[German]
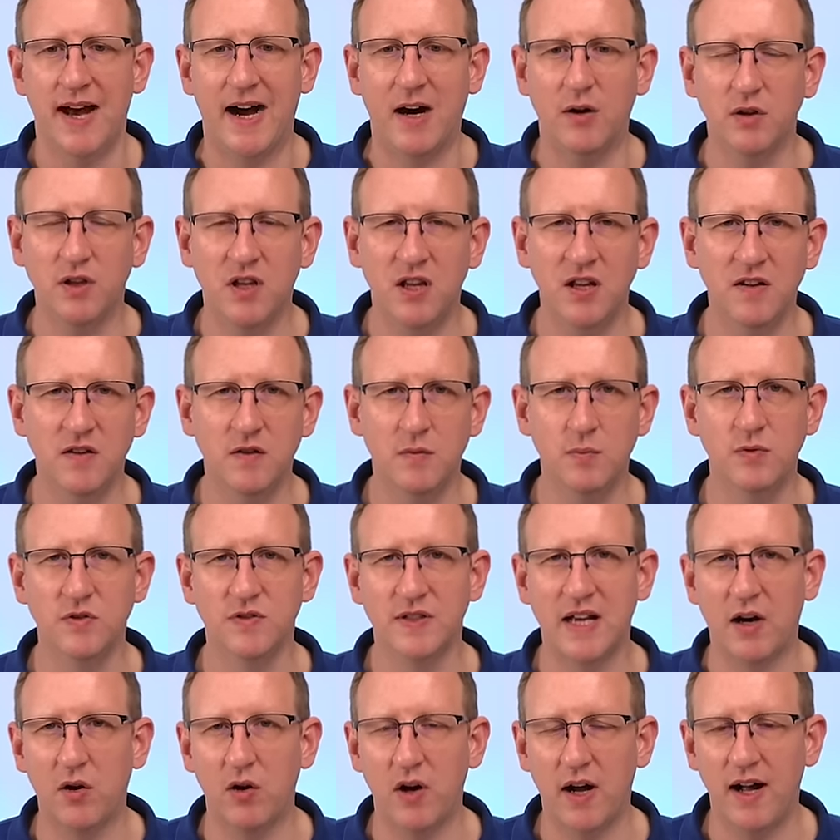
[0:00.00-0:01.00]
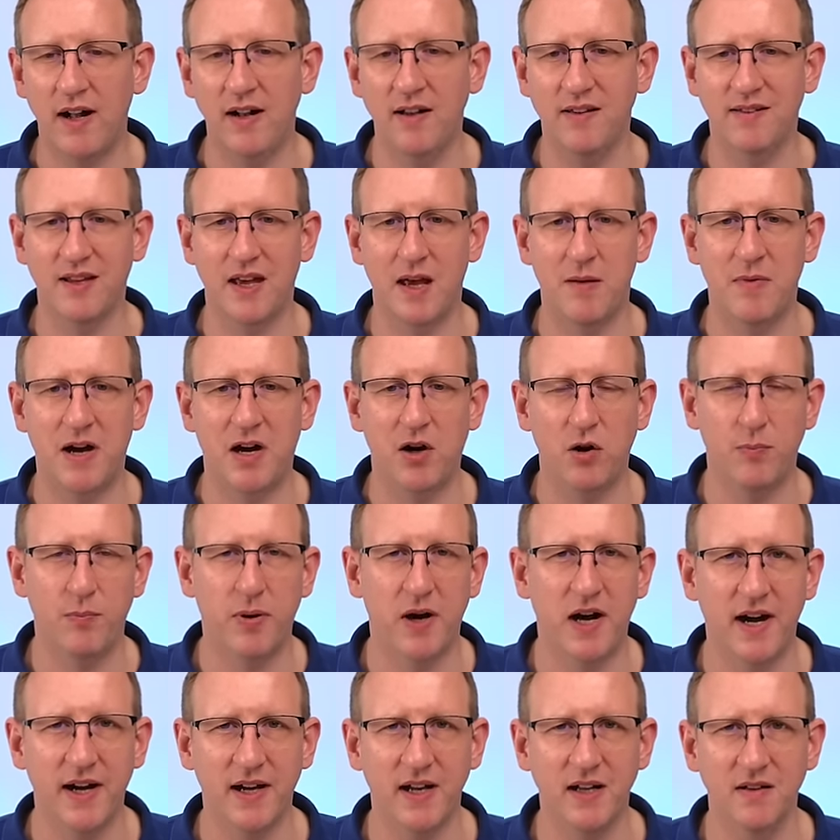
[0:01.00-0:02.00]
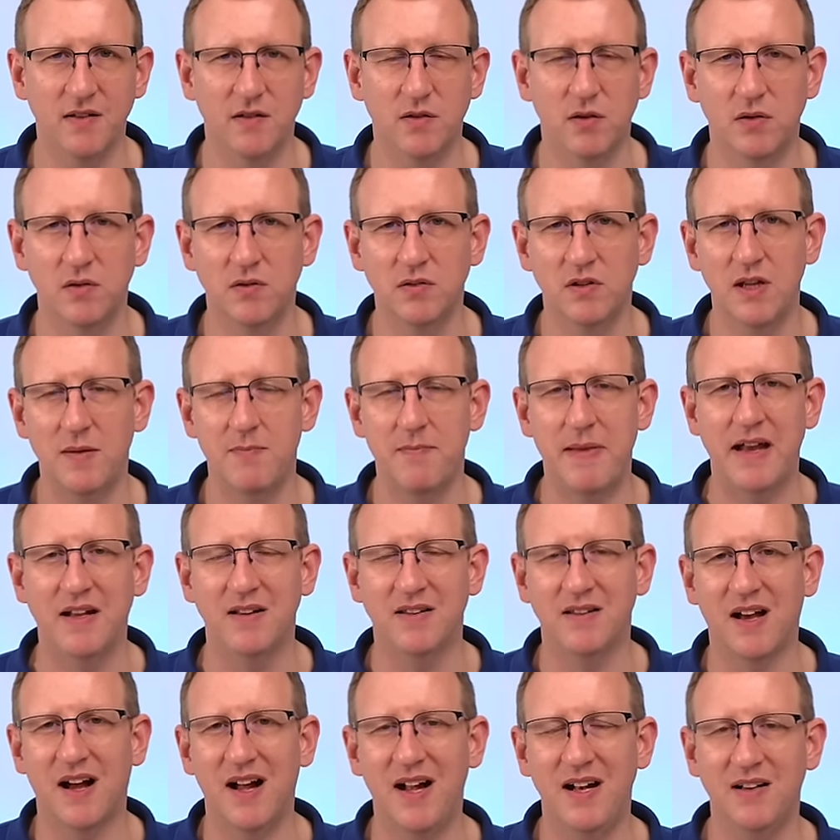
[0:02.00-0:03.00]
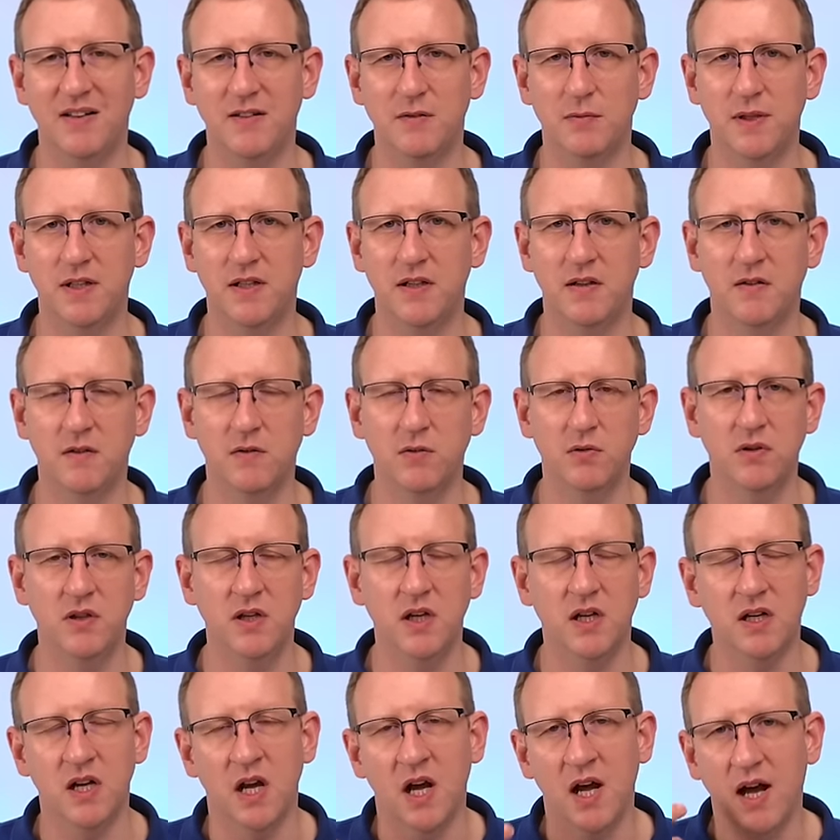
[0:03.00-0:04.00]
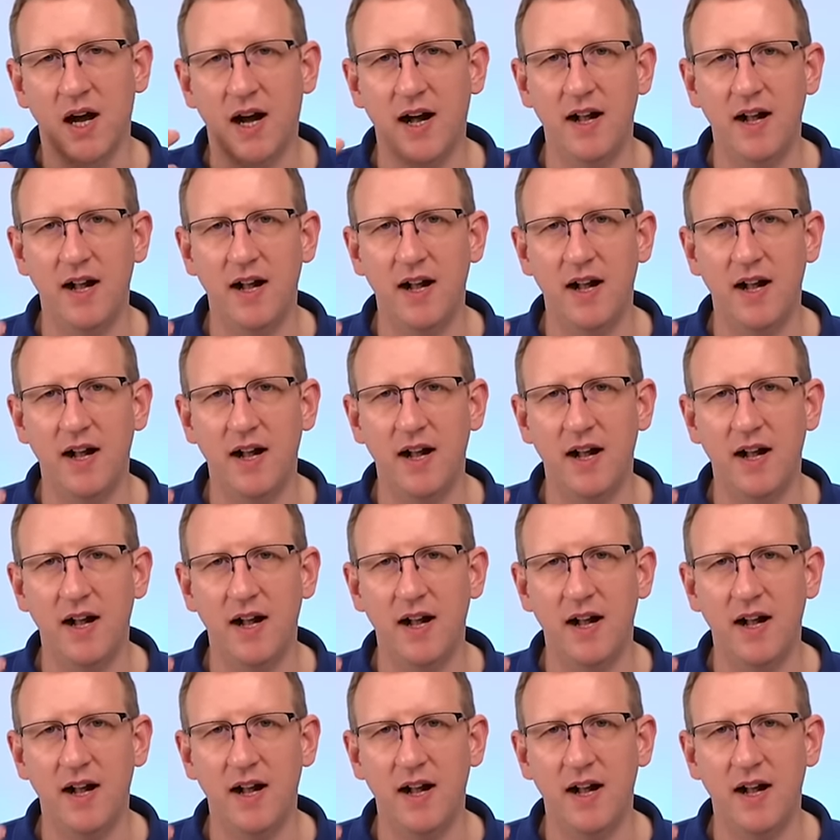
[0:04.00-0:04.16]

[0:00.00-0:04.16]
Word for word: Autismus, auch Alzheimer, auch Parkinson und Demenz, all das wird diskutiert.